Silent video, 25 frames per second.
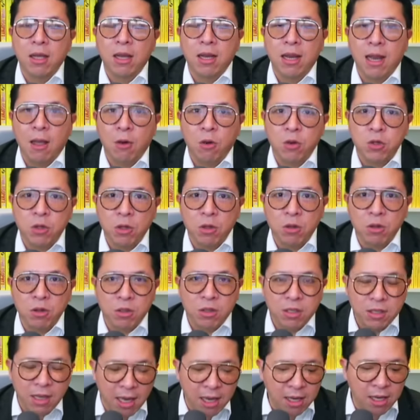แล้วก็ต้อง
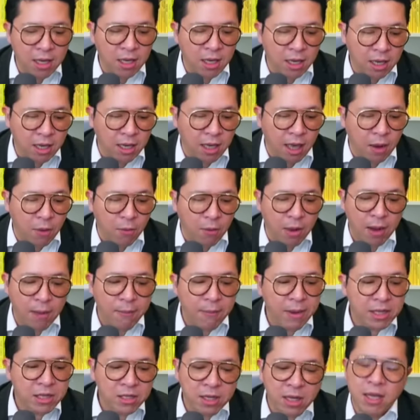เน้นอย่างนี้ครั้งว่า
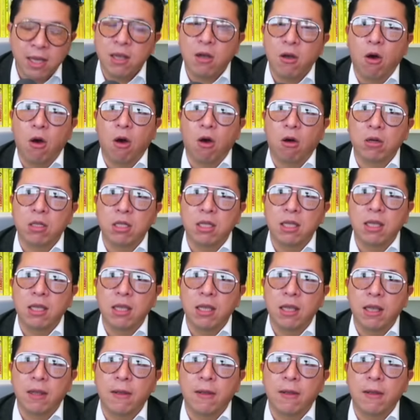ไม่ใช่ของที่